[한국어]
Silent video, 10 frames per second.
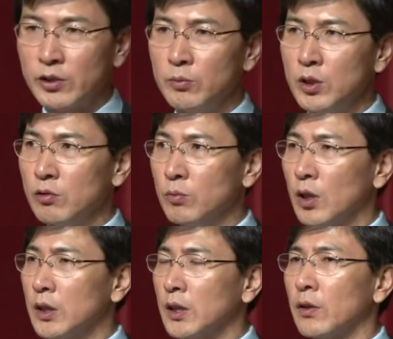최문희
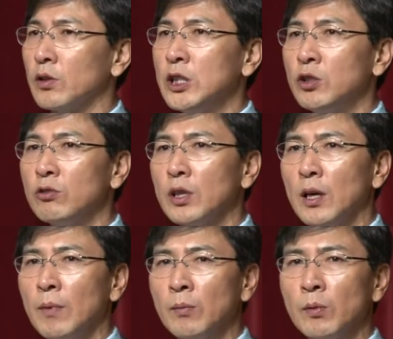주무관님께서 2주
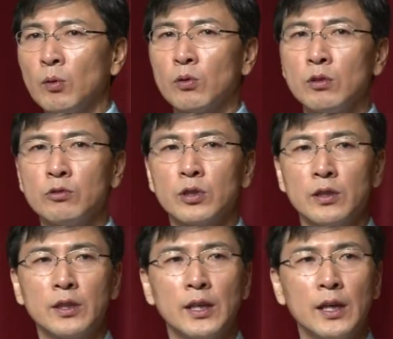전에 메모 보고를
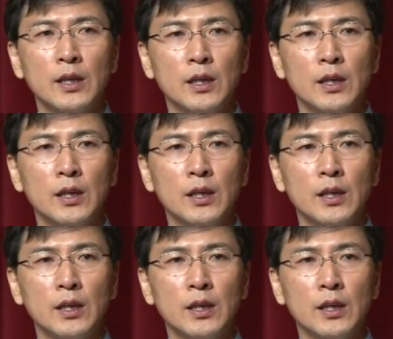주셨는데